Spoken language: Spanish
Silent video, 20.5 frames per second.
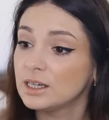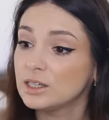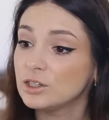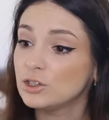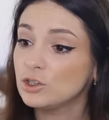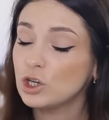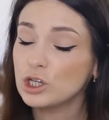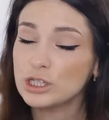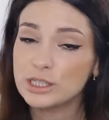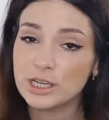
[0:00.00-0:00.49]

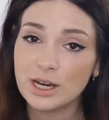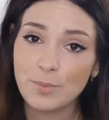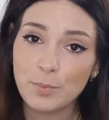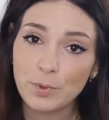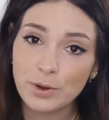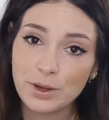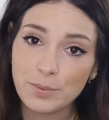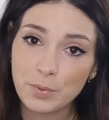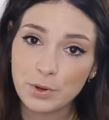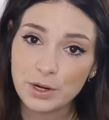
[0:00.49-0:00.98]
No se le
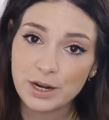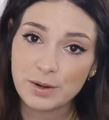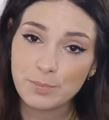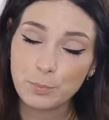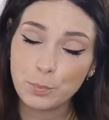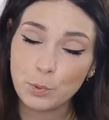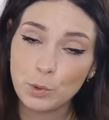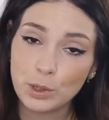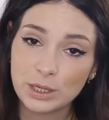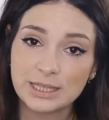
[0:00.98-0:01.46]
pueden
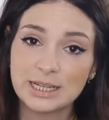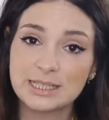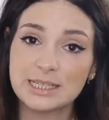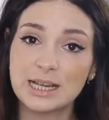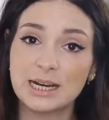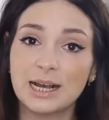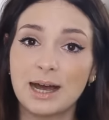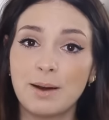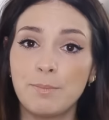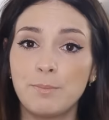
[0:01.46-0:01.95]
poner puertas
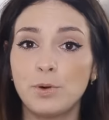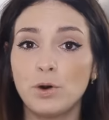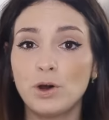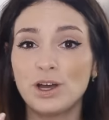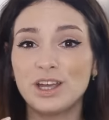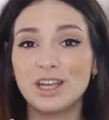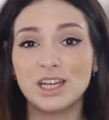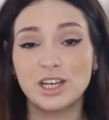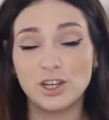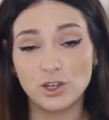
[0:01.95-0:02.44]
al campo
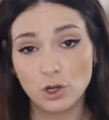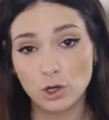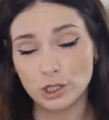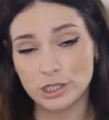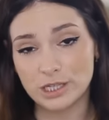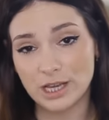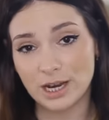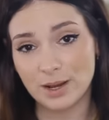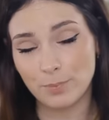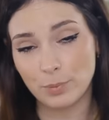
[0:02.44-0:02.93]
y no
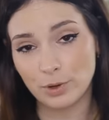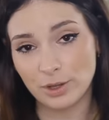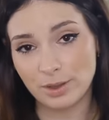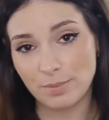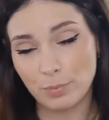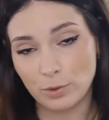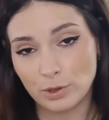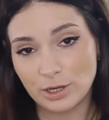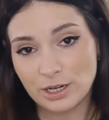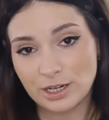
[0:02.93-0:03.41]
se le
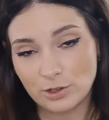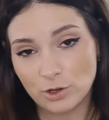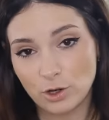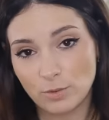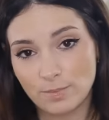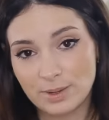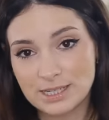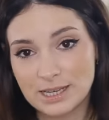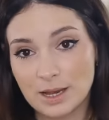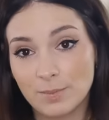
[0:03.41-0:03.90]
pueden poner
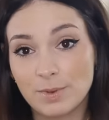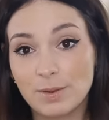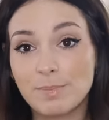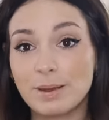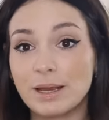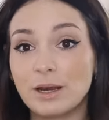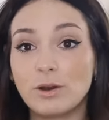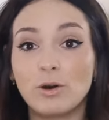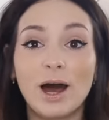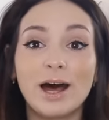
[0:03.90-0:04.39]
normas a mi
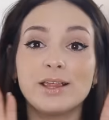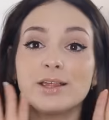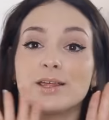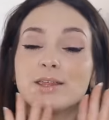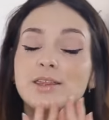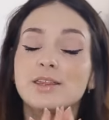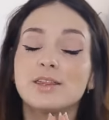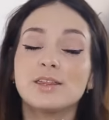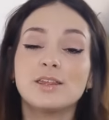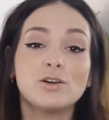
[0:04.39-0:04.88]
pelo. Ha
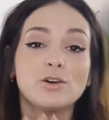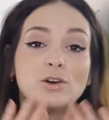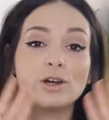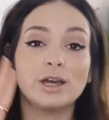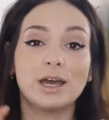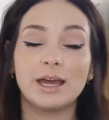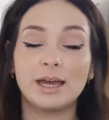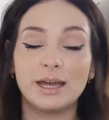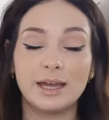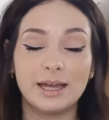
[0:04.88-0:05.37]
decidido
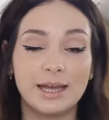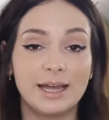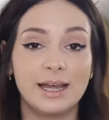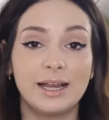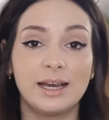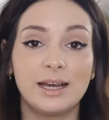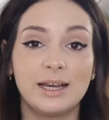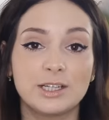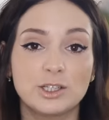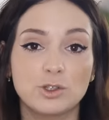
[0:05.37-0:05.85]
que
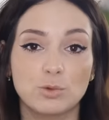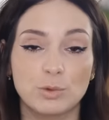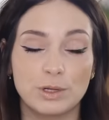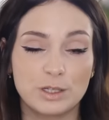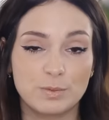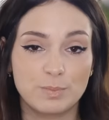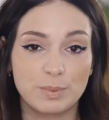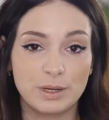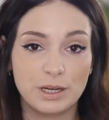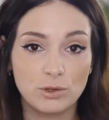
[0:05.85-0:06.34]
él es un
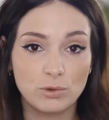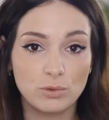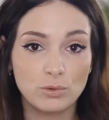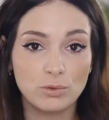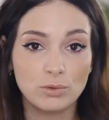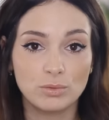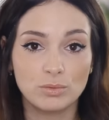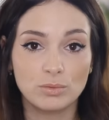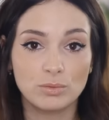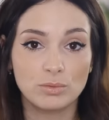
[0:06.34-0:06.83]

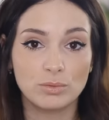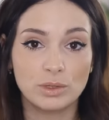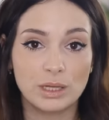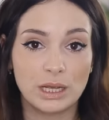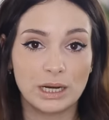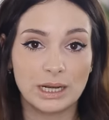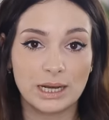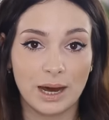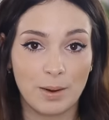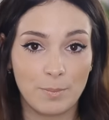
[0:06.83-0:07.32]
espíritu
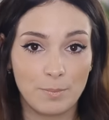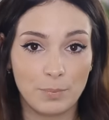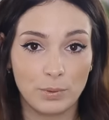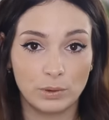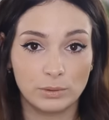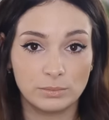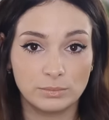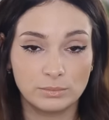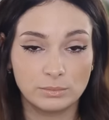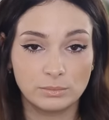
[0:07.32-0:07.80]
del
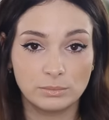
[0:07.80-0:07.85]
campo.